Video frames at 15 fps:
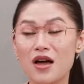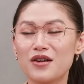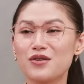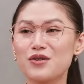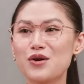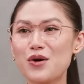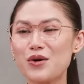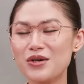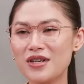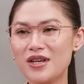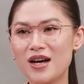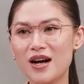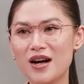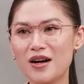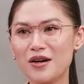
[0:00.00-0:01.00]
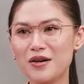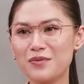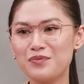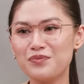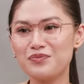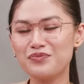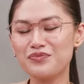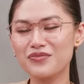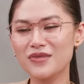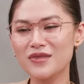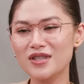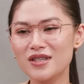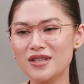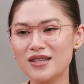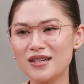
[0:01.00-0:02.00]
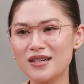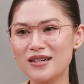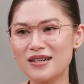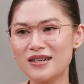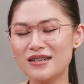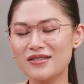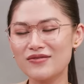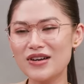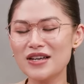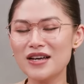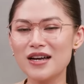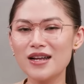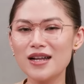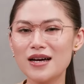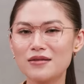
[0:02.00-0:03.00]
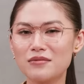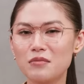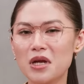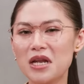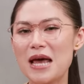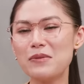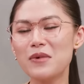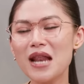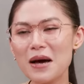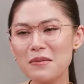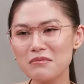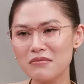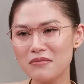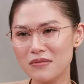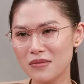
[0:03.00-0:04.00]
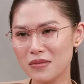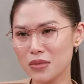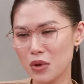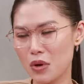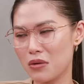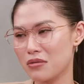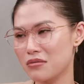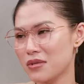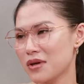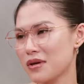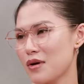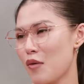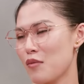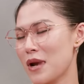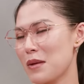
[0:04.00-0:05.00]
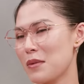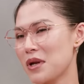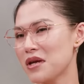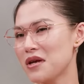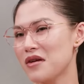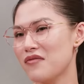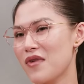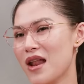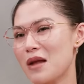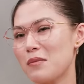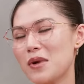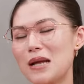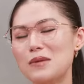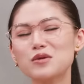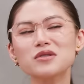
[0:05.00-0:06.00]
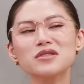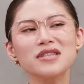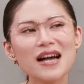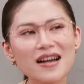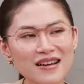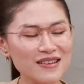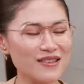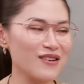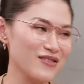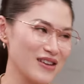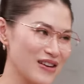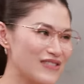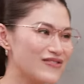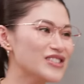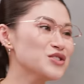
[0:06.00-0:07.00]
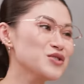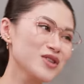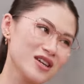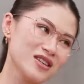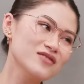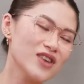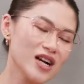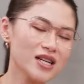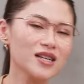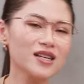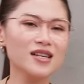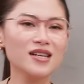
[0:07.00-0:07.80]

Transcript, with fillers: Rồi uh, uh, phải nghĩ là mình đẹp dữ lắm, hôm nay mình đi event là mình đẹp xuất sắc đó, phải suy nghĩ như vậy